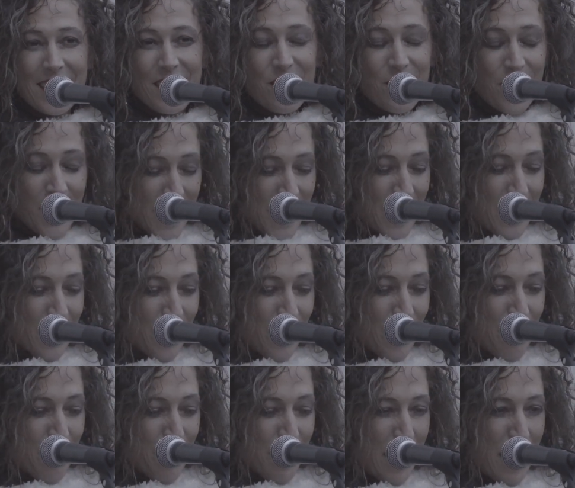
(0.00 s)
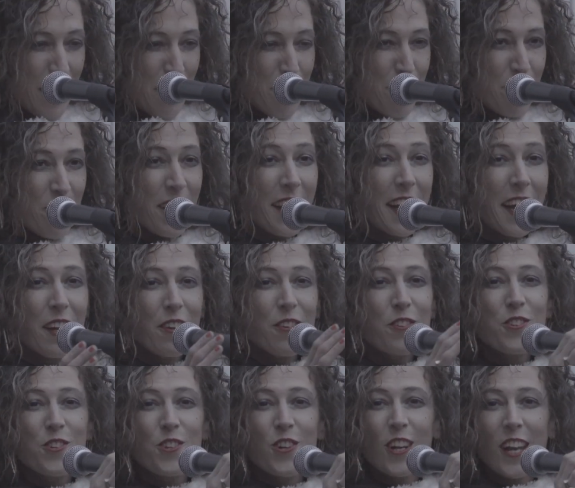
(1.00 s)
wieder getroffen haben. Wir kennen
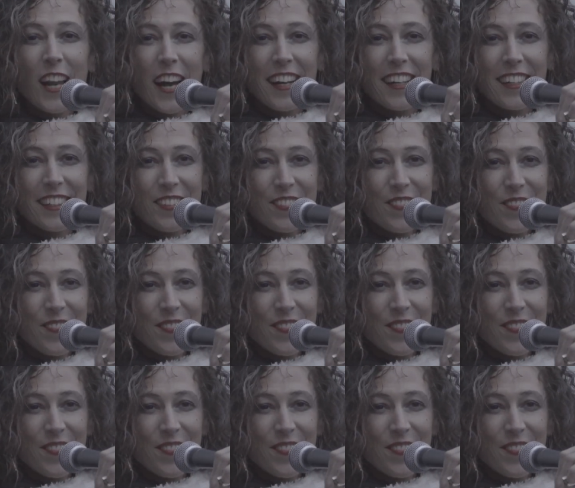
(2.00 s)
uns schon lange.